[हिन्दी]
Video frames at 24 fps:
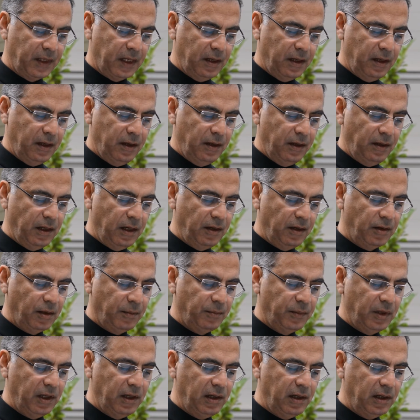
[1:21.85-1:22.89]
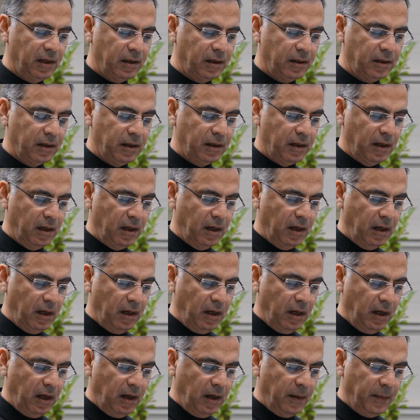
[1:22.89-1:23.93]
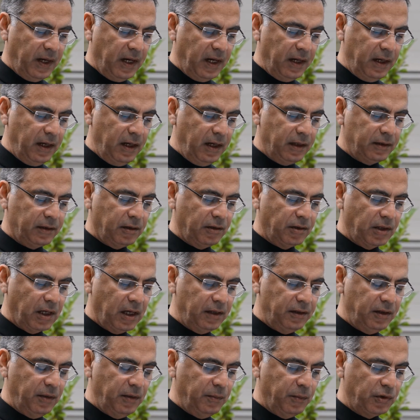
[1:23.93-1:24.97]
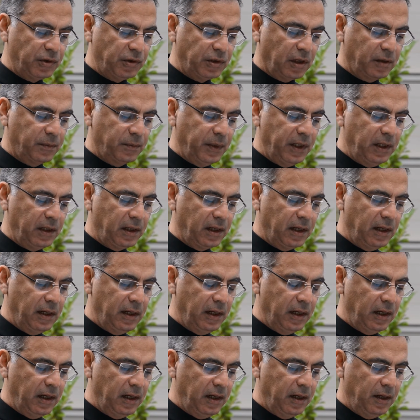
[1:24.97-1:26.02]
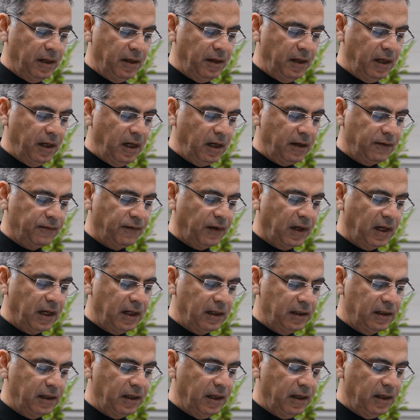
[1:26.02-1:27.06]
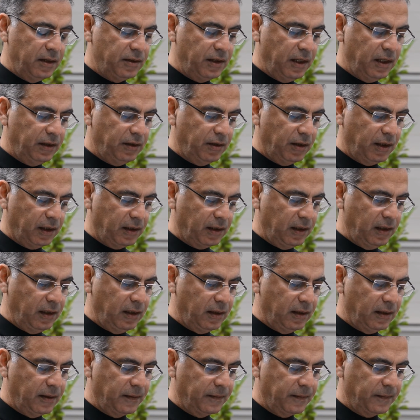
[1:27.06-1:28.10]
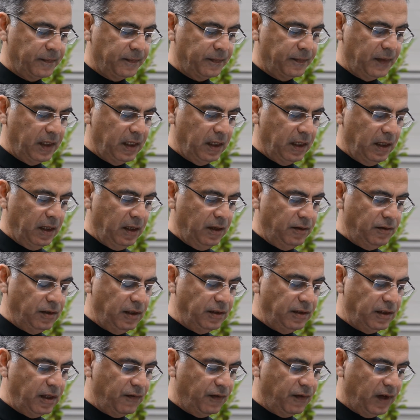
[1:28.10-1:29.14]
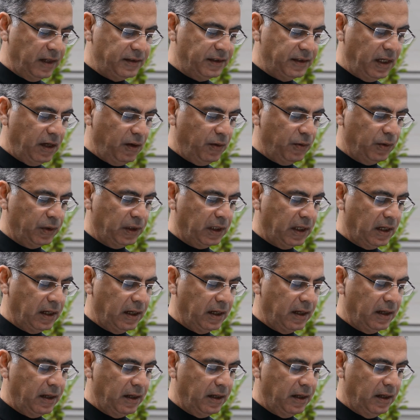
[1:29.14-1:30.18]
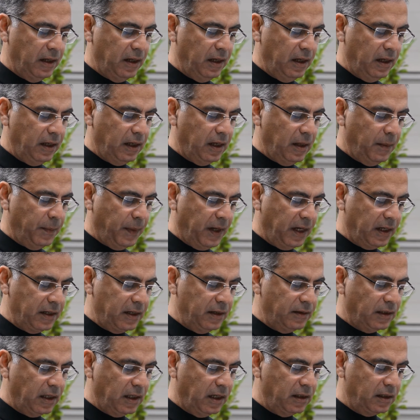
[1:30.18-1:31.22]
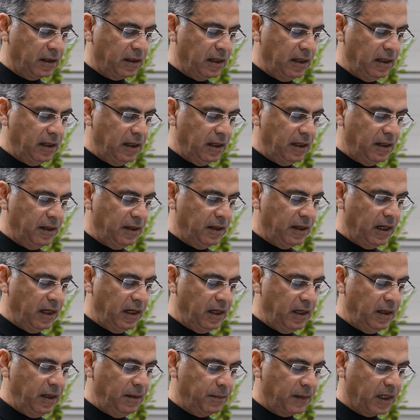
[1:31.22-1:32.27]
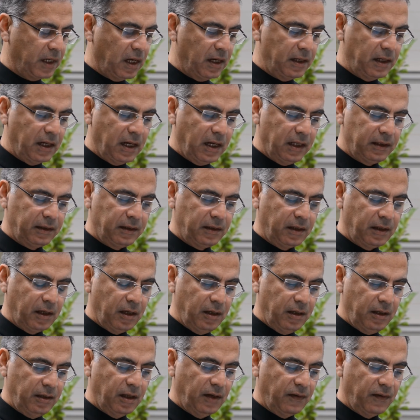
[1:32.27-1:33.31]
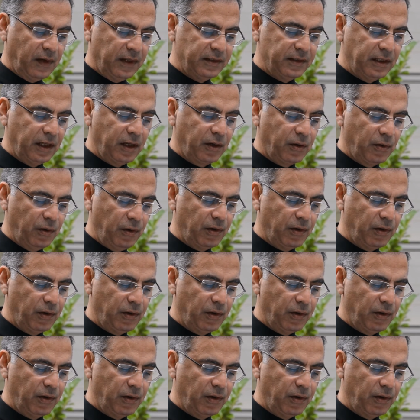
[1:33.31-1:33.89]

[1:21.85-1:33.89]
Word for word: ये तब्दीलियाँ हमारे इकतसादी मुस्तबिल के लिए नेक फ़ाल की हैसियत रखती हैं जिनसे वाजिया होता है कि पाकिस्तान के लिए नए इम्कान के दरवाजे खुल रहे